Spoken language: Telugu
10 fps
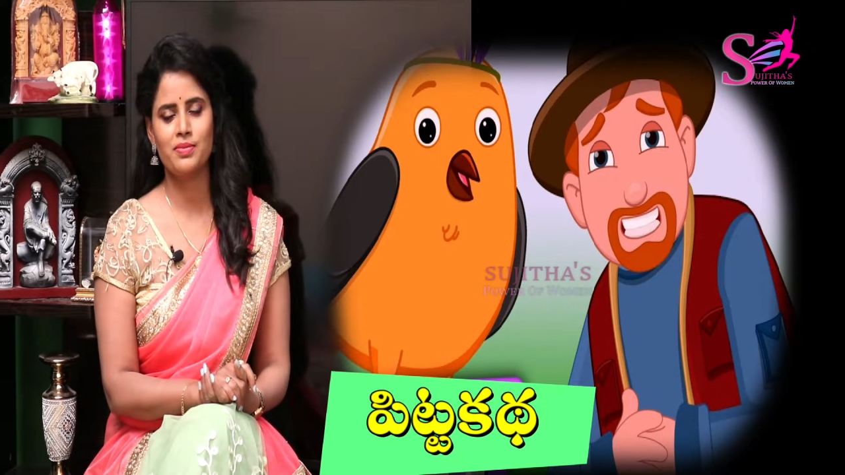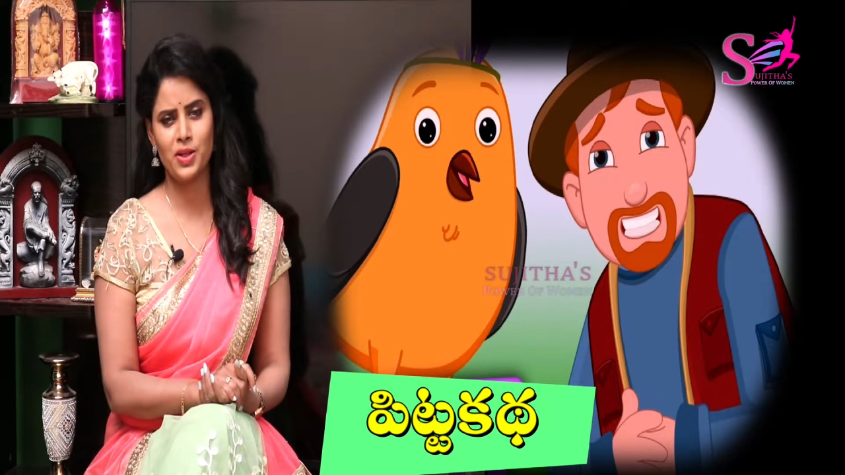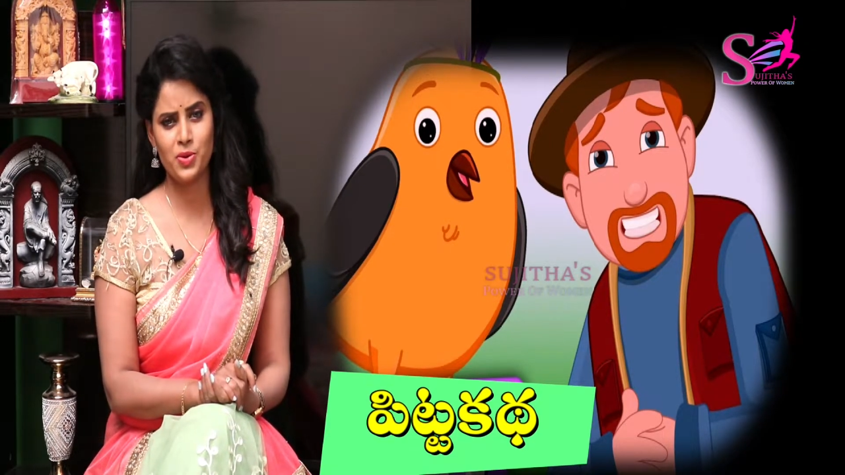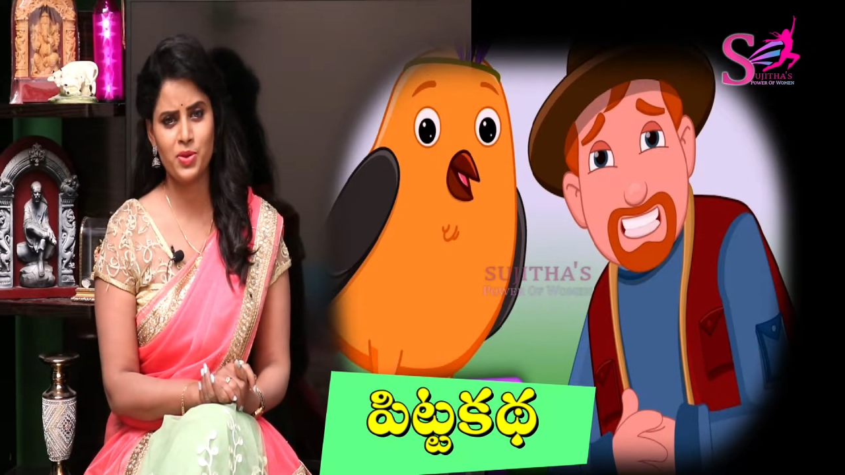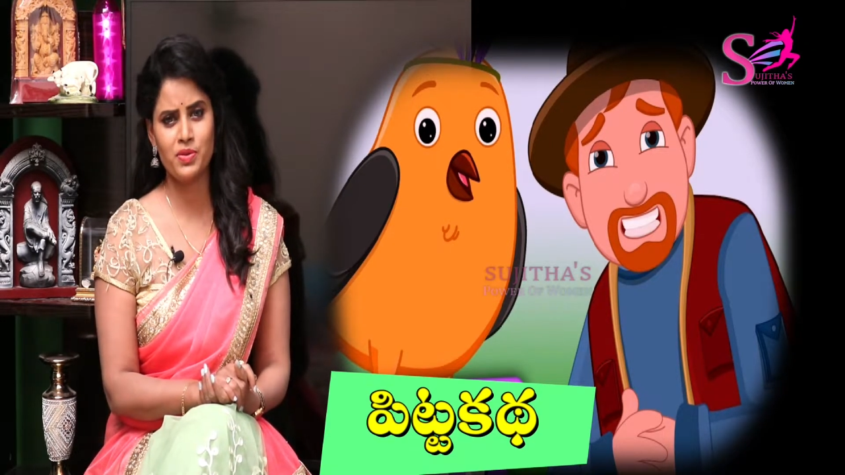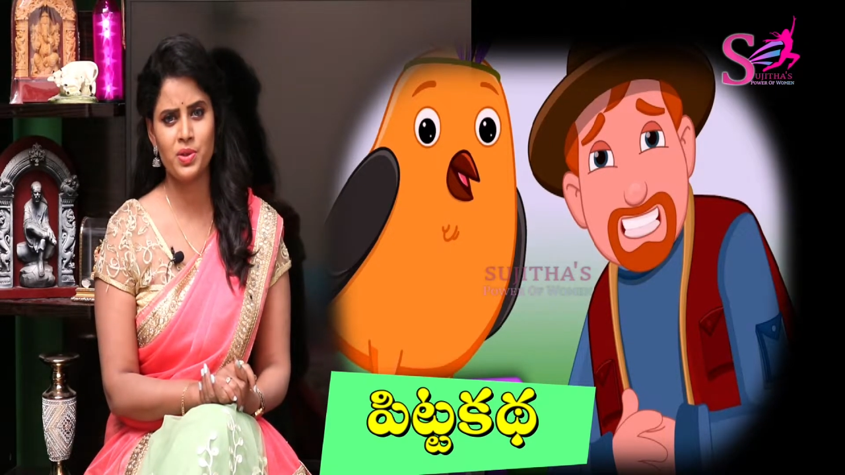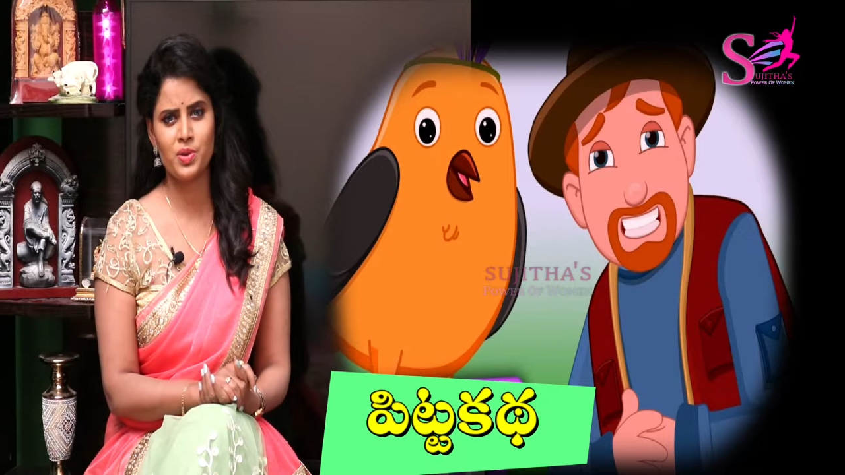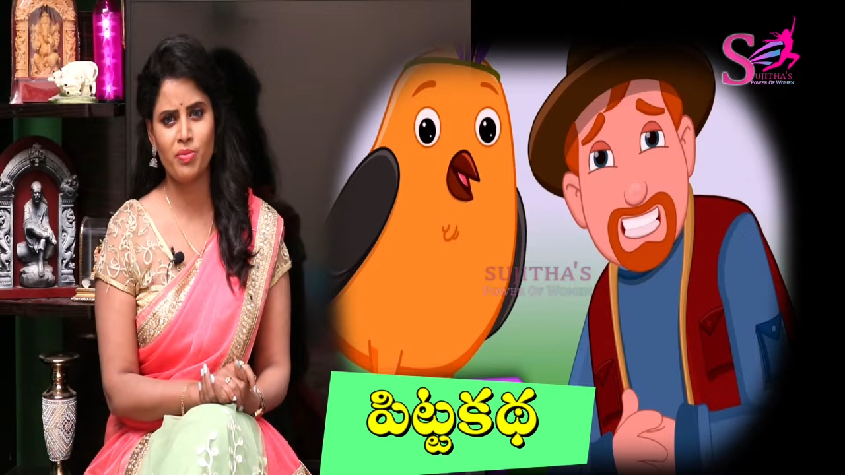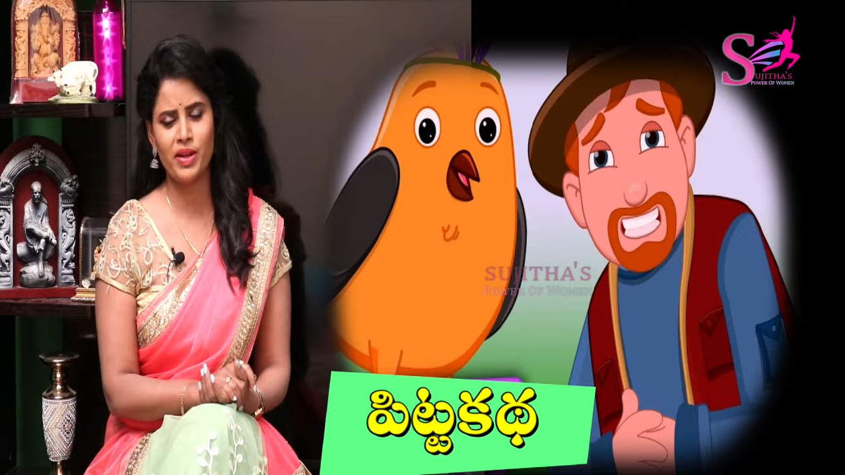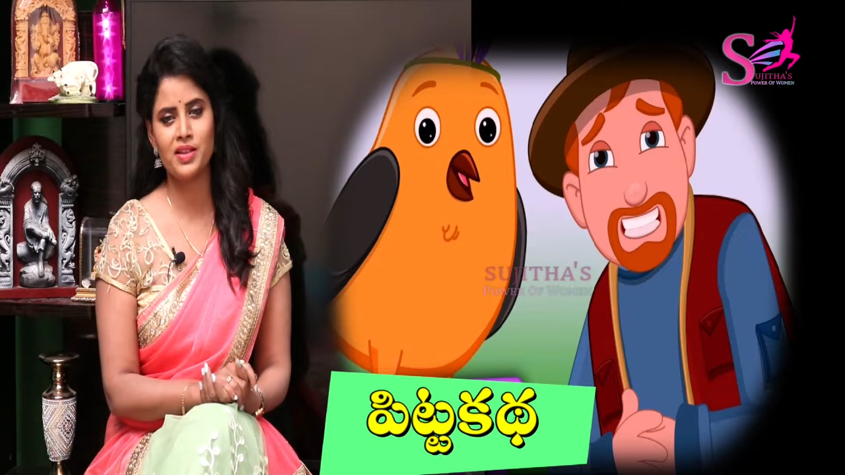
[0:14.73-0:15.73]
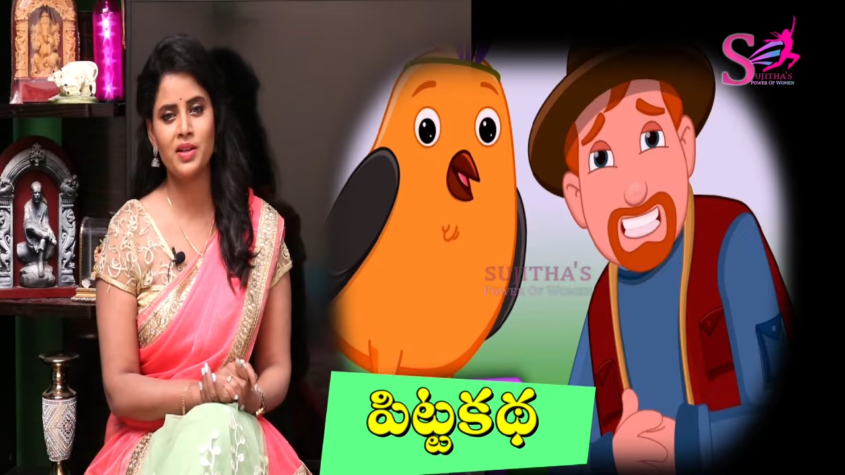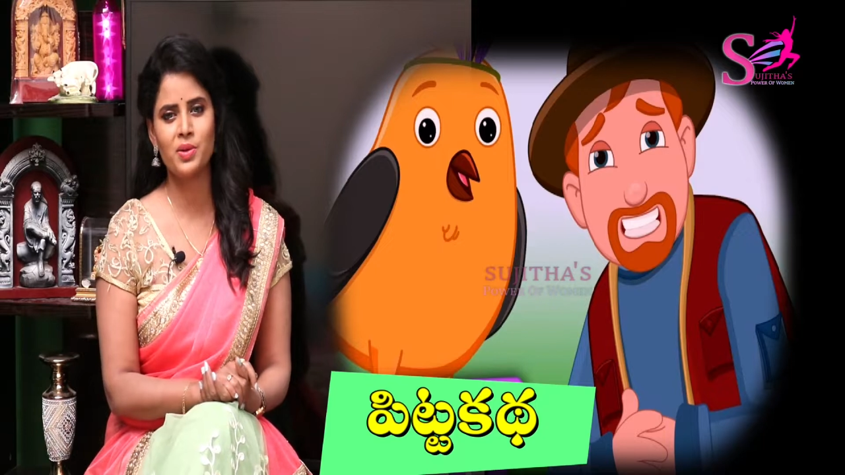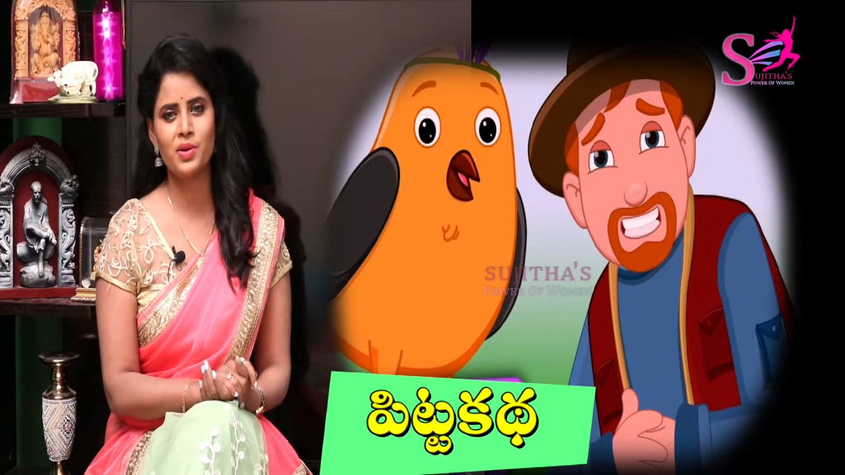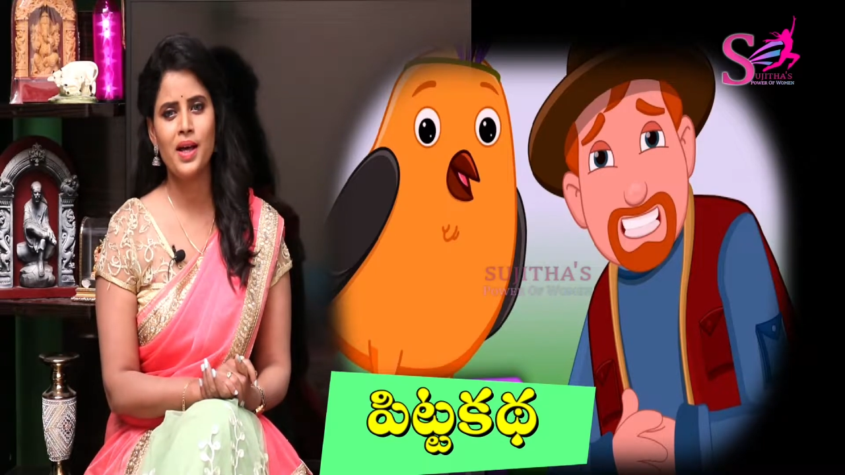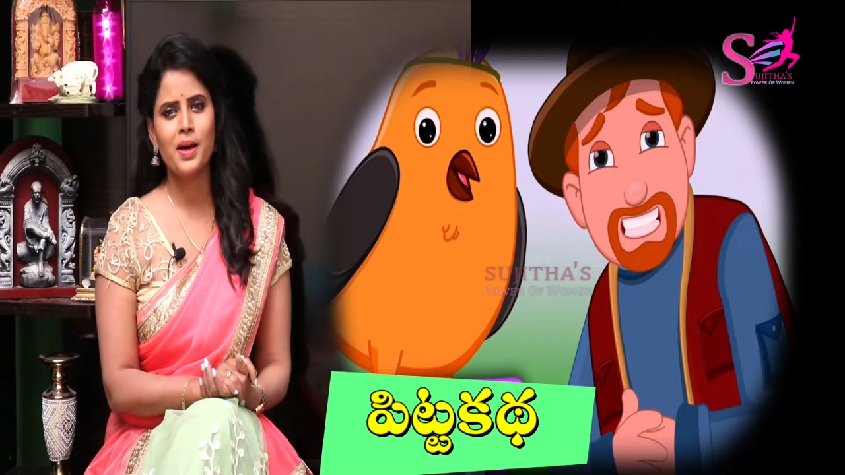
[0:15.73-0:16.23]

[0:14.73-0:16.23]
మన గురువులు పెద్దలు